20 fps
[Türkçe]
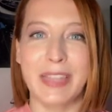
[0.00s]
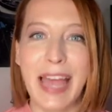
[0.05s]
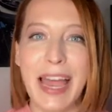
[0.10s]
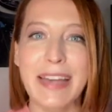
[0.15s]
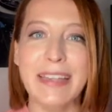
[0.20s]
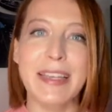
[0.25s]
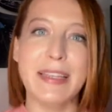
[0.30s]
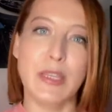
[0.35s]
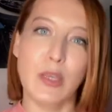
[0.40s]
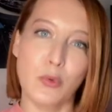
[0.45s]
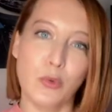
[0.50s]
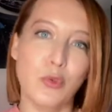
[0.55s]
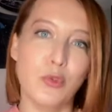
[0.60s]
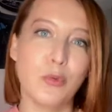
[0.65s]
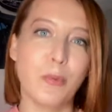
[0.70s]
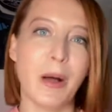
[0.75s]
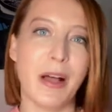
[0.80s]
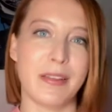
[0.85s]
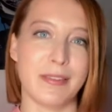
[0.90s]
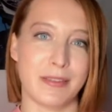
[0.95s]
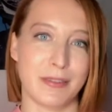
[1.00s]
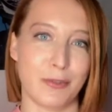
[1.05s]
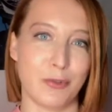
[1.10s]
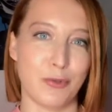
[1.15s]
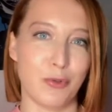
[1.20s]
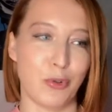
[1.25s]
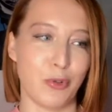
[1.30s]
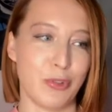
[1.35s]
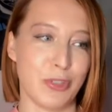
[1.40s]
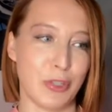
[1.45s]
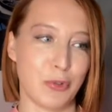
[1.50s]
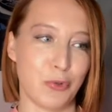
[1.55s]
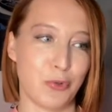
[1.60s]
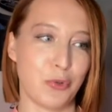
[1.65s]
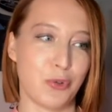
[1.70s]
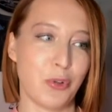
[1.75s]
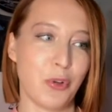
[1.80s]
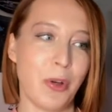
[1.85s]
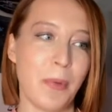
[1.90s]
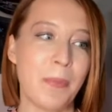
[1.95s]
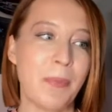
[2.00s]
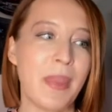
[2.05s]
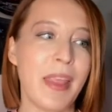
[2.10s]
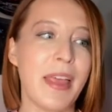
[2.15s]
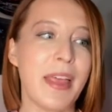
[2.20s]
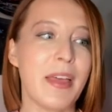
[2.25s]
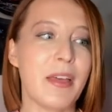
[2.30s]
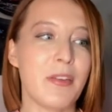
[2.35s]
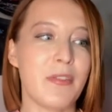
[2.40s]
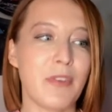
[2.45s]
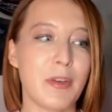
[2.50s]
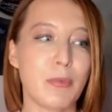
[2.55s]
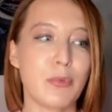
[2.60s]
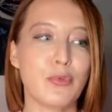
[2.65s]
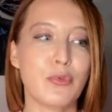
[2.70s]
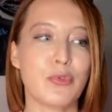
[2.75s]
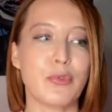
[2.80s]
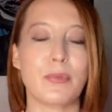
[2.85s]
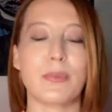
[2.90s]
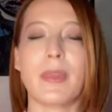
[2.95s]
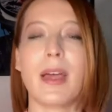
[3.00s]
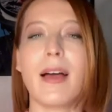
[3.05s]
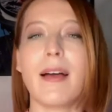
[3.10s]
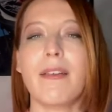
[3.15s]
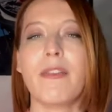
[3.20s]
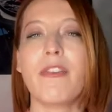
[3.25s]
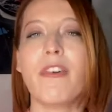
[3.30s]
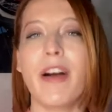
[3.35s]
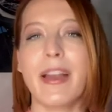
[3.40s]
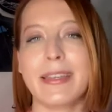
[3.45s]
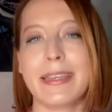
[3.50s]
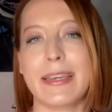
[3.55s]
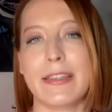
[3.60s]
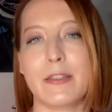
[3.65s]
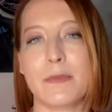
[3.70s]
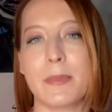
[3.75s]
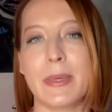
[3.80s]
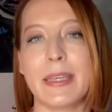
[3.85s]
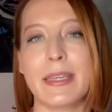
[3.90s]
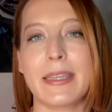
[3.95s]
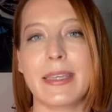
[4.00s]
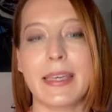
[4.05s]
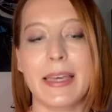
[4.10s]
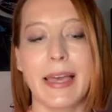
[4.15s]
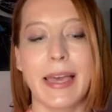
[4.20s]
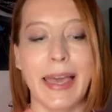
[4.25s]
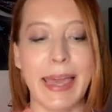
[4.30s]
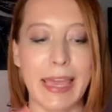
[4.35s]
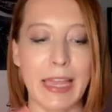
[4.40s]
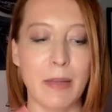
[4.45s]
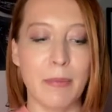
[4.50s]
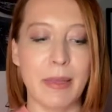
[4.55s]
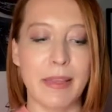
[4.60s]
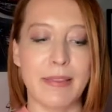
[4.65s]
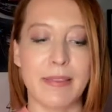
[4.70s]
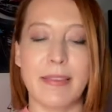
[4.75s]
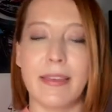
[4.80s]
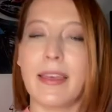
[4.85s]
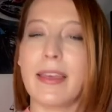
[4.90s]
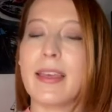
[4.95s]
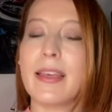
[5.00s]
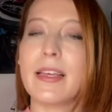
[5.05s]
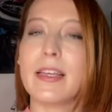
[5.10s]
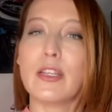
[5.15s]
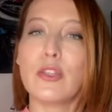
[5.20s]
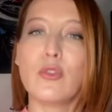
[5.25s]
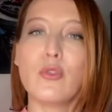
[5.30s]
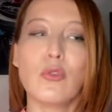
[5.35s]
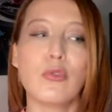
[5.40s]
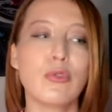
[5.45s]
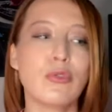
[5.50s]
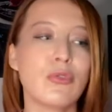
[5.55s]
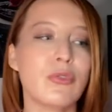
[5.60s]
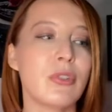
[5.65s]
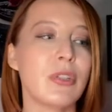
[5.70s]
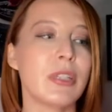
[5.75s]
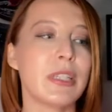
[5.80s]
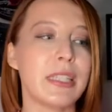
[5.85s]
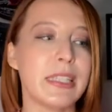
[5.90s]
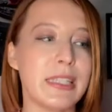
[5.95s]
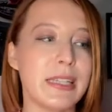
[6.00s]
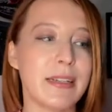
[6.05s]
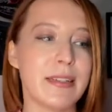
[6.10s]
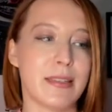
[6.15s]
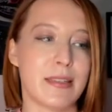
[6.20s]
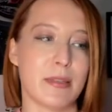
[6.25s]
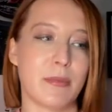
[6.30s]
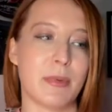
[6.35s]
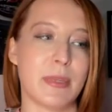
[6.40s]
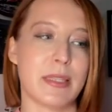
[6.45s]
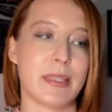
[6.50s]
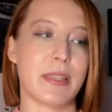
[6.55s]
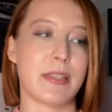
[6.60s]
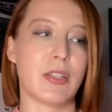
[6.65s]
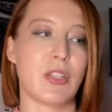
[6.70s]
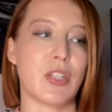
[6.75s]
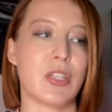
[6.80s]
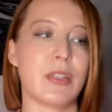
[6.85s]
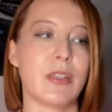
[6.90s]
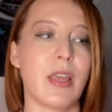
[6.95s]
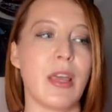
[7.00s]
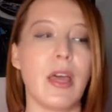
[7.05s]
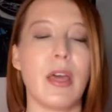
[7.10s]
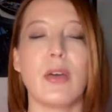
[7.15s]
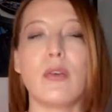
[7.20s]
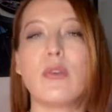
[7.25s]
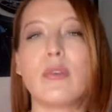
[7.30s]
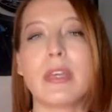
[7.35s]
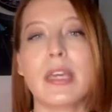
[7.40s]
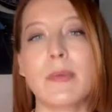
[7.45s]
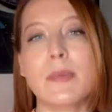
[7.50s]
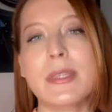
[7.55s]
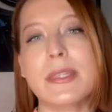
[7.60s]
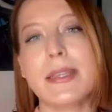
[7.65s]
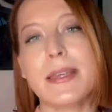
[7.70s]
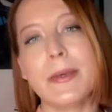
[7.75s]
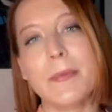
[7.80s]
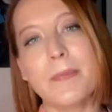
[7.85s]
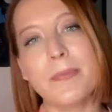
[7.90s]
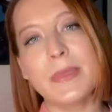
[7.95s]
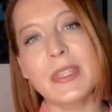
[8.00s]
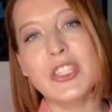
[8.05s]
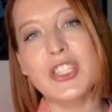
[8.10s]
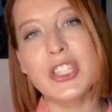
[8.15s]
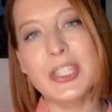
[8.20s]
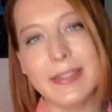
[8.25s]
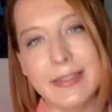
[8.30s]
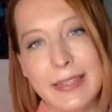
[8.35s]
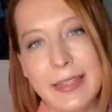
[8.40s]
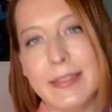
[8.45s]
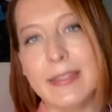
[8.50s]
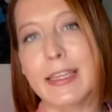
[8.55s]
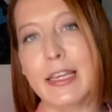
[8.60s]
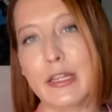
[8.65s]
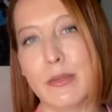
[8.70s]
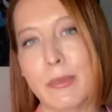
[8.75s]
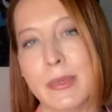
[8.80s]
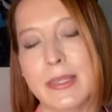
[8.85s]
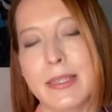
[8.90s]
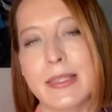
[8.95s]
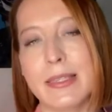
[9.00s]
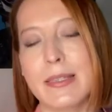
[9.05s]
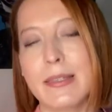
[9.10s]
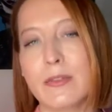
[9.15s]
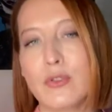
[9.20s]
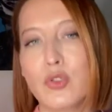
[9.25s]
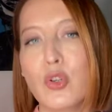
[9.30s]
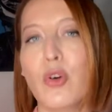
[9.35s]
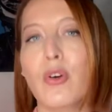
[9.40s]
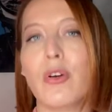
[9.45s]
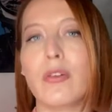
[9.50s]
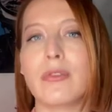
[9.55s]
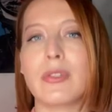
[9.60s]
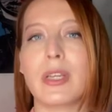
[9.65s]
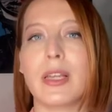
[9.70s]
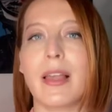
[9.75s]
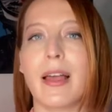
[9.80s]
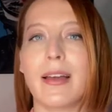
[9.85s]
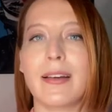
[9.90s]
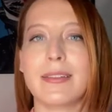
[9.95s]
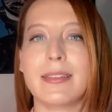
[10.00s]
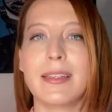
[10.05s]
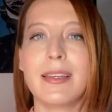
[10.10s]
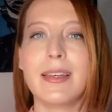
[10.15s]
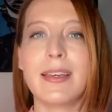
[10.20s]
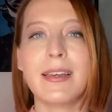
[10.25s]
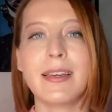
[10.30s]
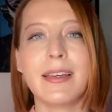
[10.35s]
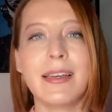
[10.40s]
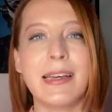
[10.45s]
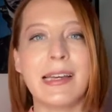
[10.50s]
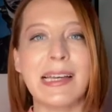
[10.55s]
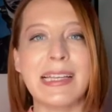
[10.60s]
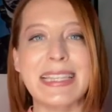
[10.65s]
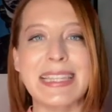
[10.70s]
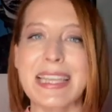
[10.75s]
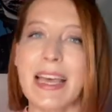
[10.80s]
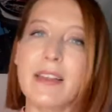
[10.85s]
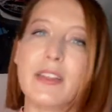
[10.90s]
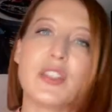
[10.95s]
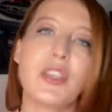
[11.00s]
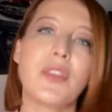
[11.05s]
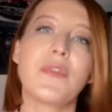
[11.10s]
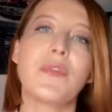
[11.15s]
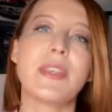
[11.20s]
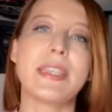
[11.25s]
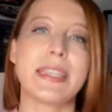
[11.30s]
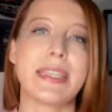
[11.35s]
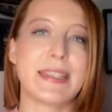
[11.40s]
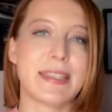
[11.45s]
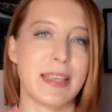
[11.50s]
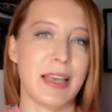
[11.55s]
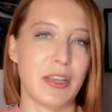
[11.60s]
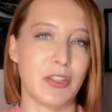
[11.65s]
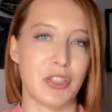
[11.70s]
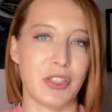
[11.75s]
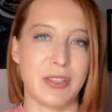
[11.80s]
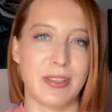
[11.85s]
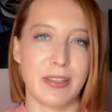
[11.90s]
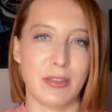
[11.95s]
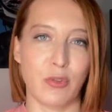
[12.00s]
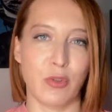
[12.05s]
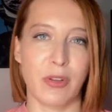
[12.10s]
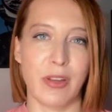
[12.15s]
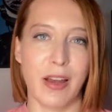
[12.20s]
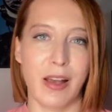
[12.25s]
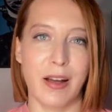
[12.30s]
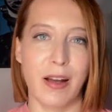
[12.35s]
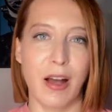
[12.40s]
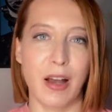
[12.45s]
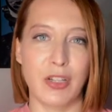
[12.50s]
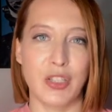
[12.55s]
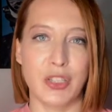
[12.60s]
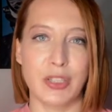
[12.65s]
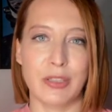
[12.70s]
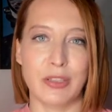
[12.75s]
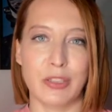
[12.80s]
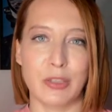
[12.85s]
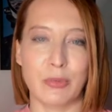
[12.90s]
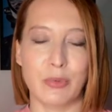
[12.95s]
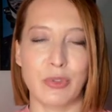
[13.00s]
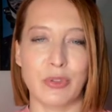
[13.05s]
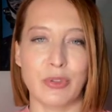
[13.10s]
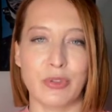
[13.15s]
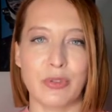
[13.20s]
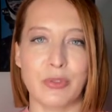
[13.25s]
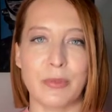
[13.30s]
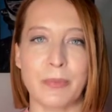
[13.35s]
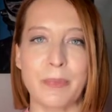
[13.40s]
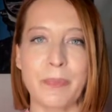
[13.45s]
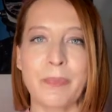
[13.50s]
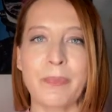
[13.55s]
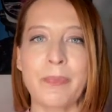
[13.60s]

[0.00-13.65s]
Neredeyse kurban rolüne düşüyor. Ve bu durumda fark etmek elbette yolun yarısı bizler için. Ülkemizde şiddet kelimesi çok öncelerde sadece fiziksel şiddet olarak karşılığını buluyordu.